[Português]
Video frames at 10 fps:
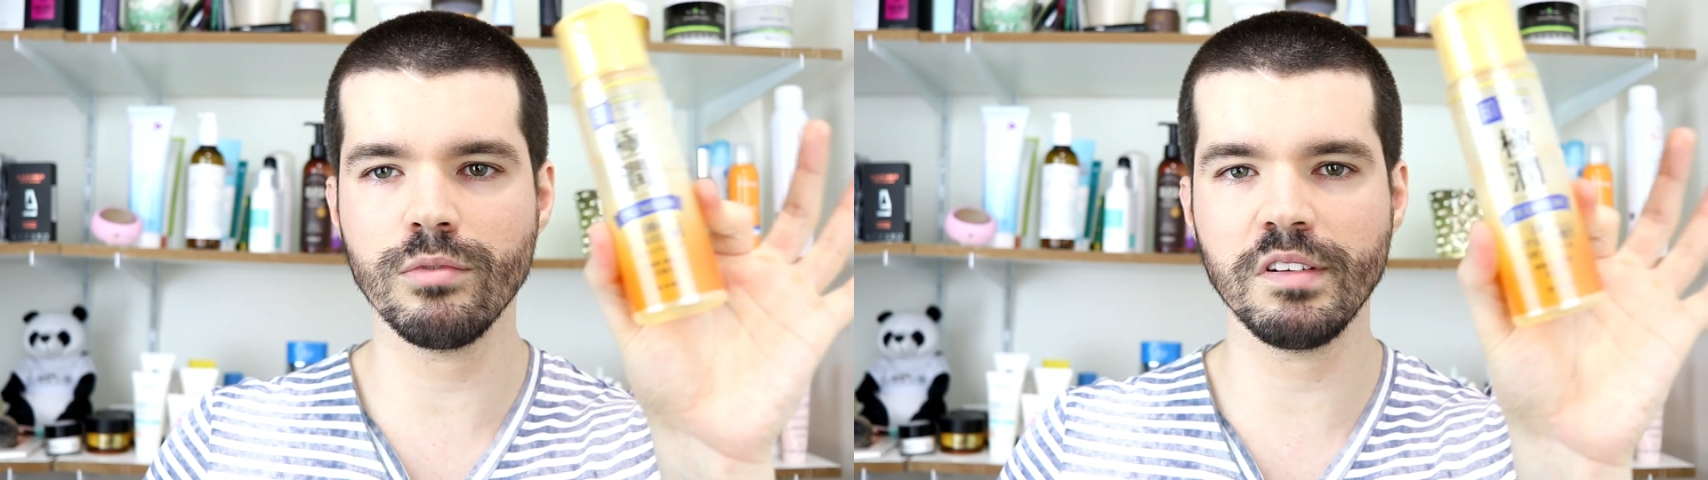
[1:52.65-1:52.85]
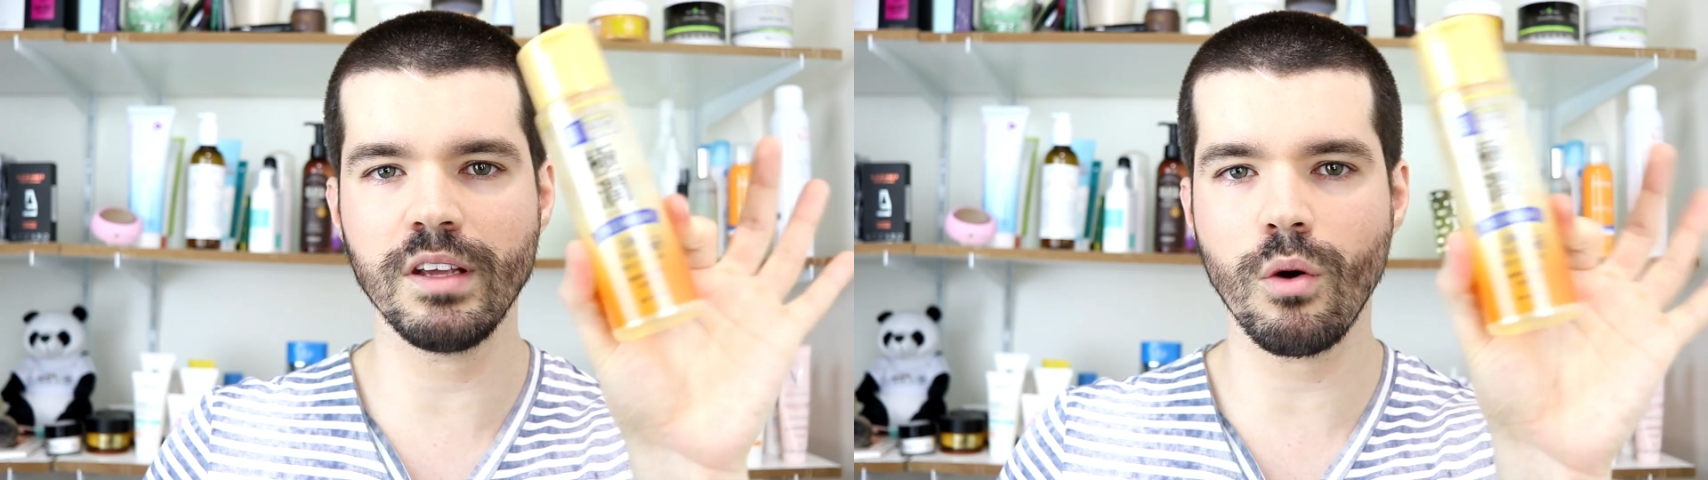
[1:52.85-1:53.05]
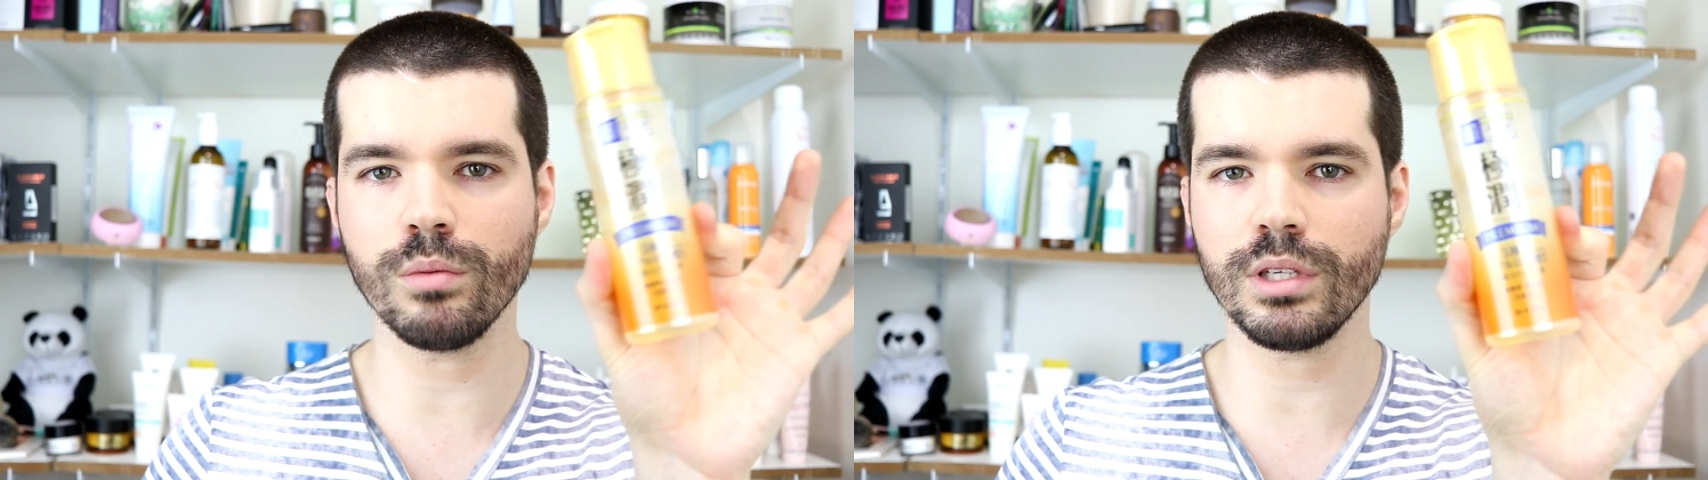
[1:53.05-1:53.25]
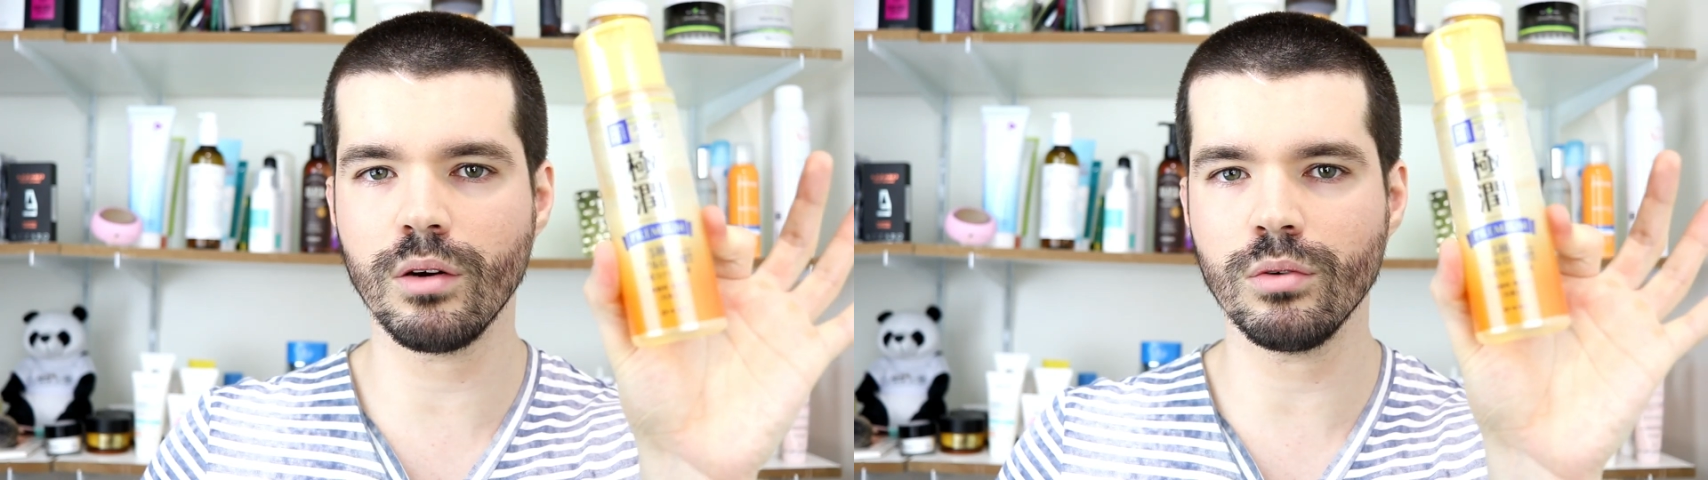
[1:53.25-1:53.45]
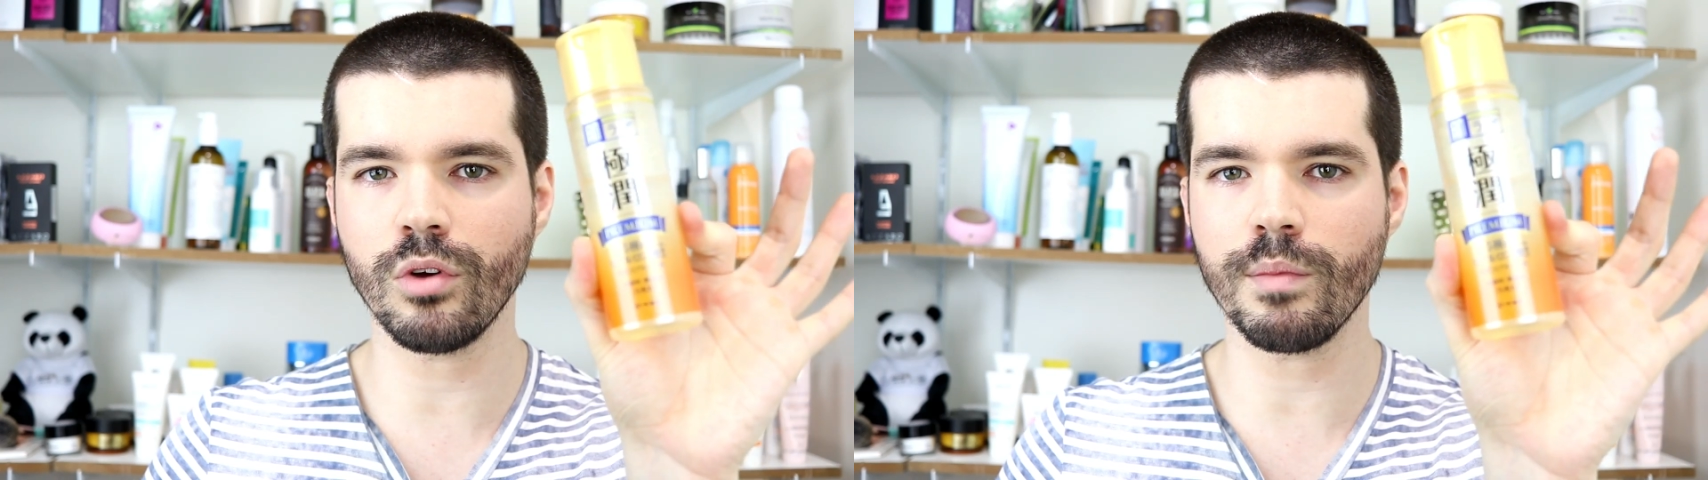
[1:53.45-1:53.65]
você
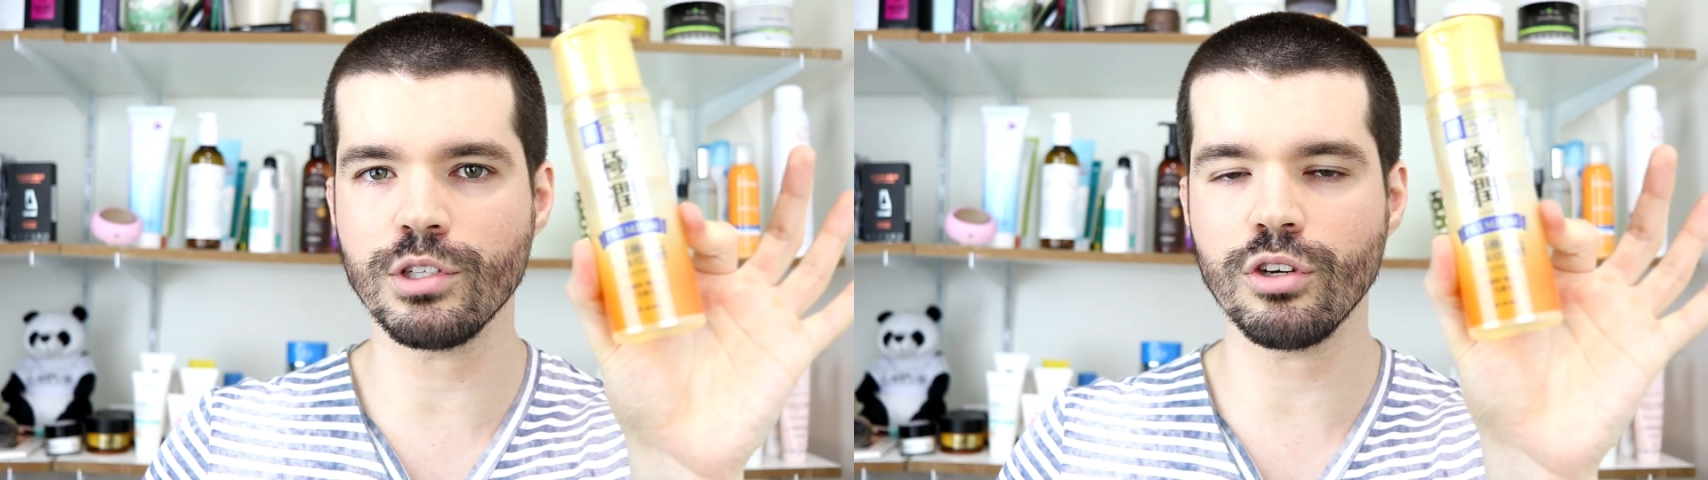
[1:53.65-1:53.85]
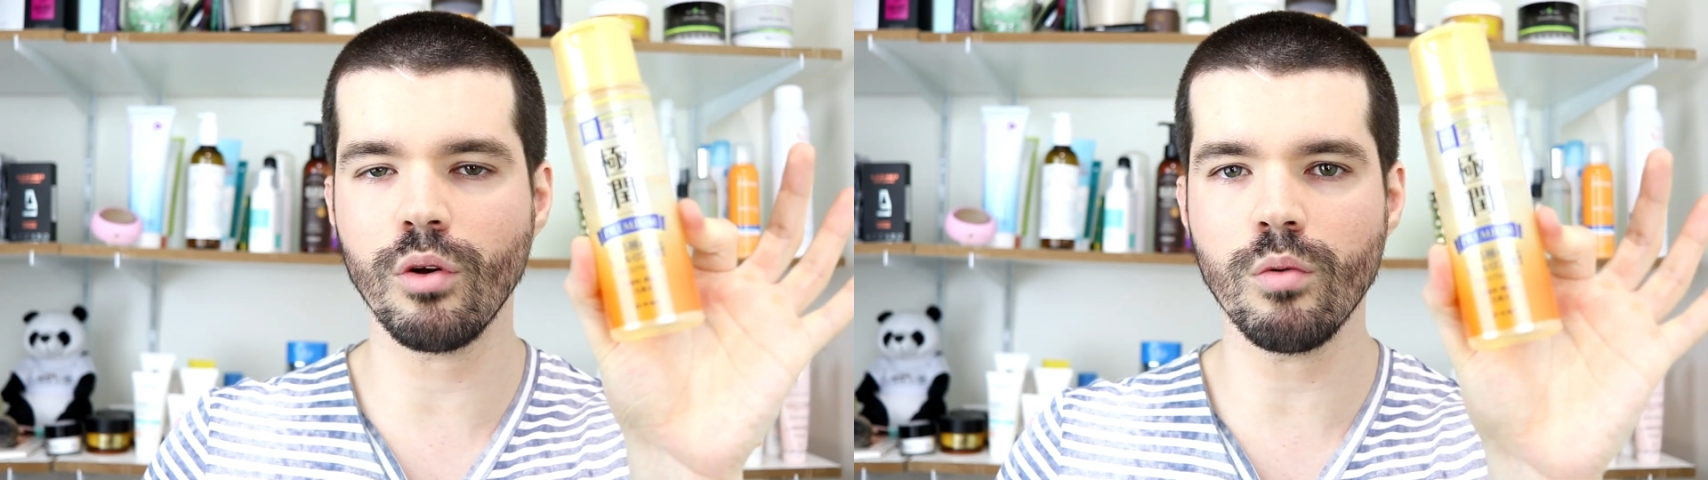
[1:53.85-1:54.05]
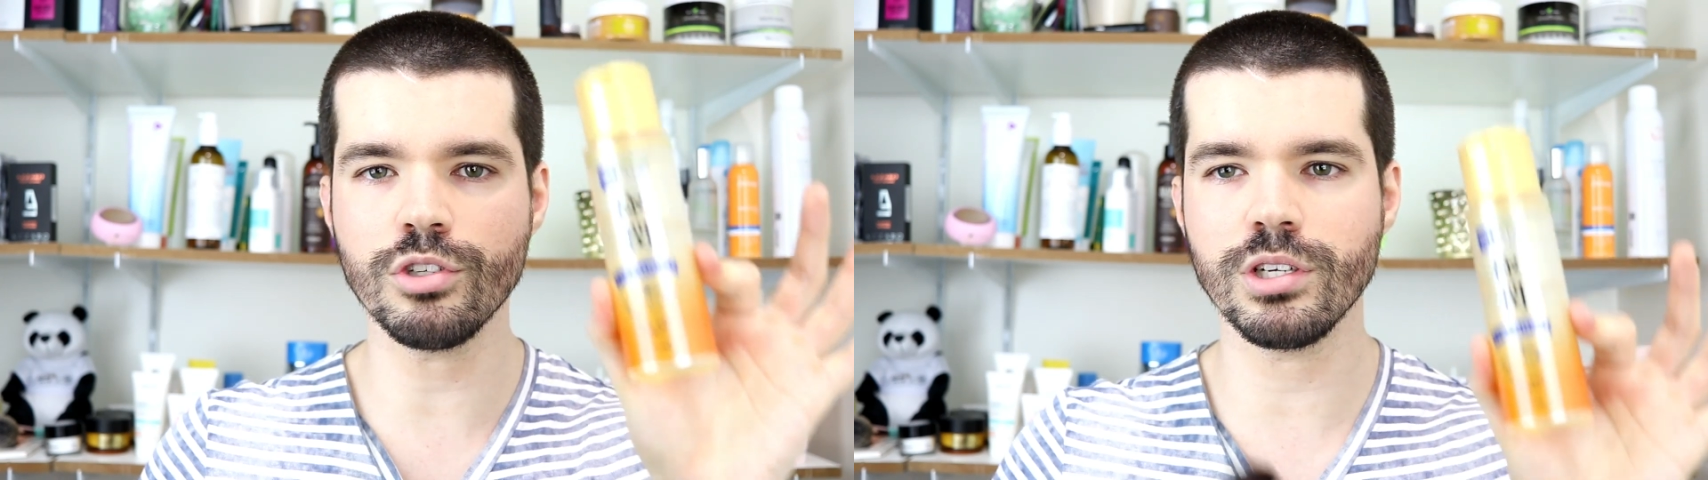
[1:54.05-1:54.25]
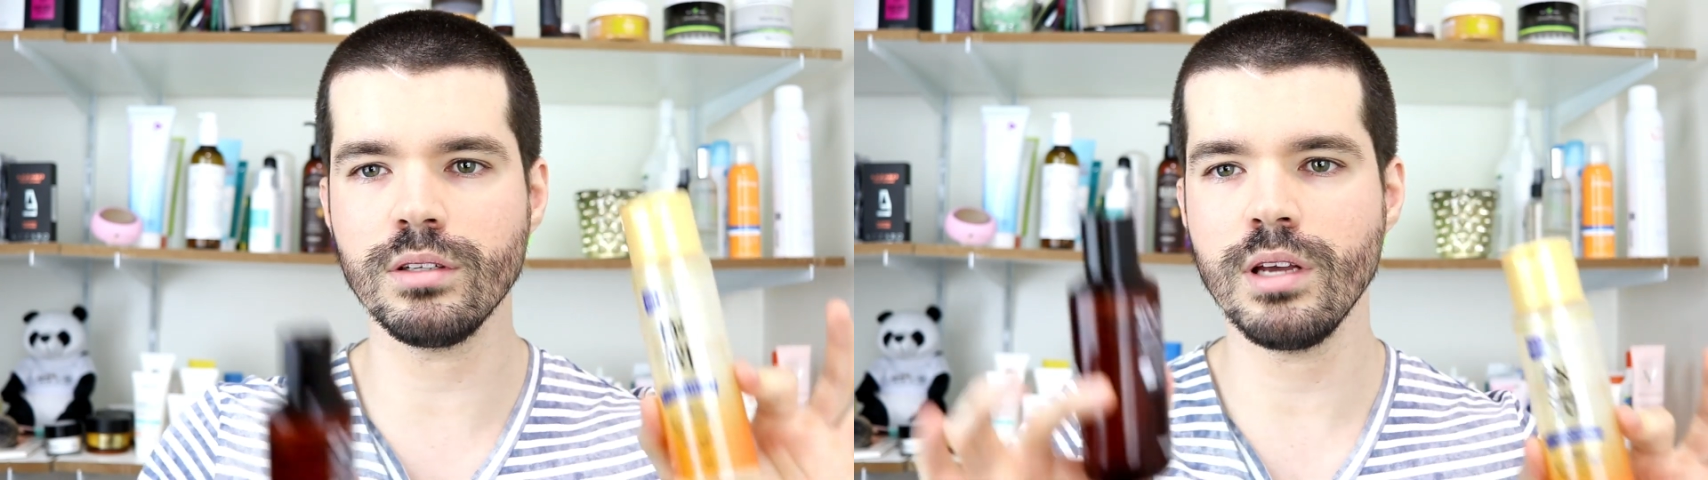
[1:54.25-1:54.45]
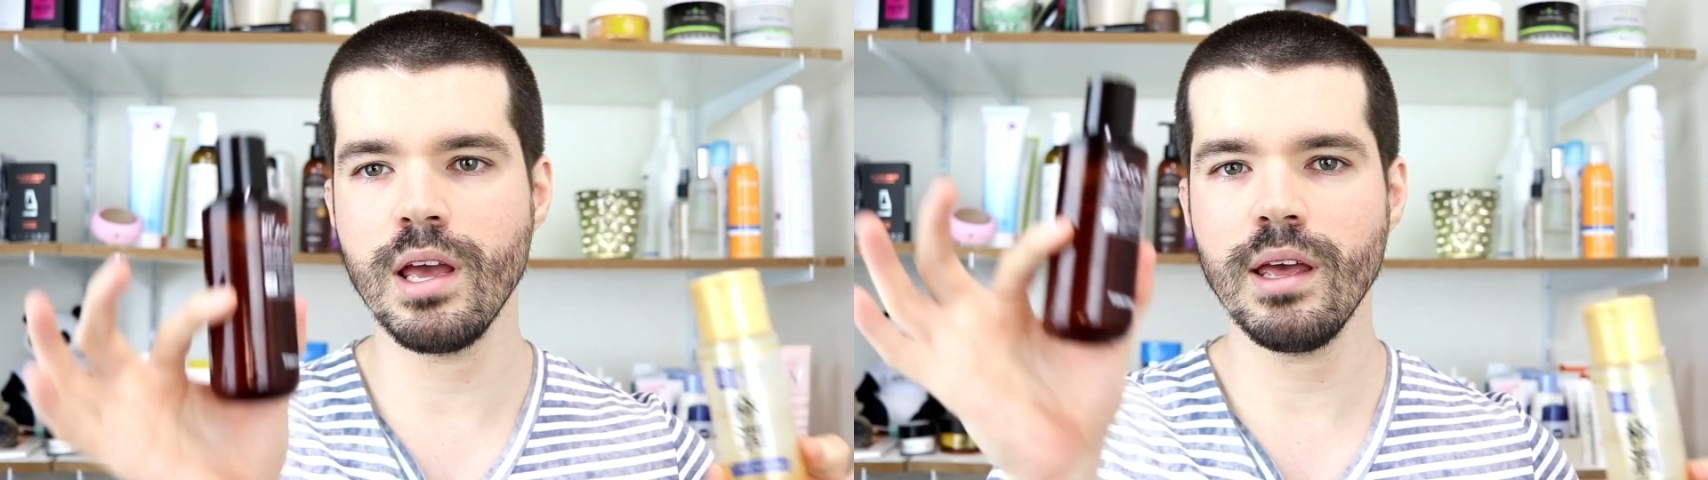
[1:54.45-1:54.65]
encontra com o nome de lotion